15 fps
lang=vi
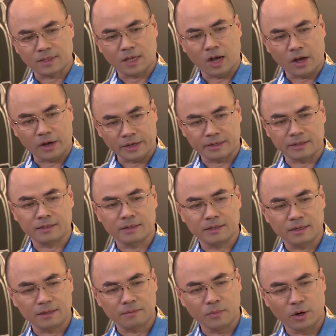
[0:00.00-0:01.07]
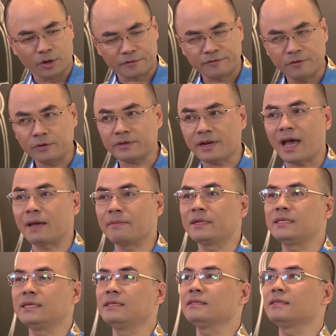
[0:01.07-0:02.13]
rồi, 1 phút
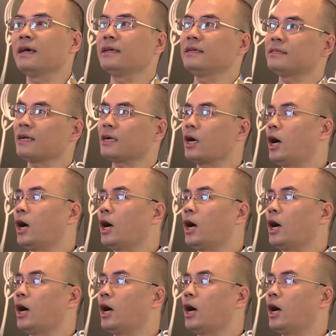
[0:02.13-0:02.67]
29 giây sẽ